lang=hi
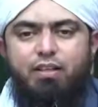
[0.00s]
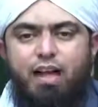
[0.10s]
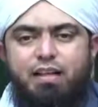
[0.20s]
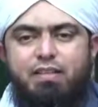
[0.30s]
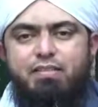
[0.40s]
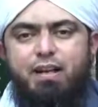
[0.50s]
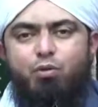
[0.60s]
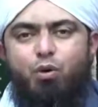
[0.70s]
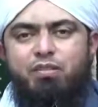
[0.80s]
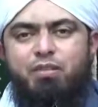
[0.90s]
यार इस तरह
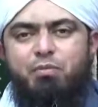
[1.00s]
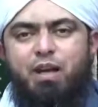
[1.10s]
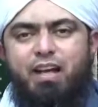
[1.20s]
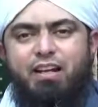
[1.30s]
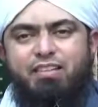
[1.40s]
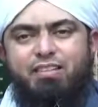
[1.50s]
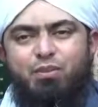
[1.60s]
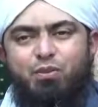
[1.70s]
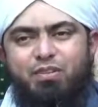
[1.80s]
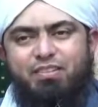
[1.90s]
कौन समझाएगा किसी
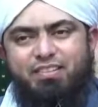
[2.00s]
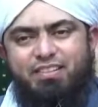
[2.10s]
को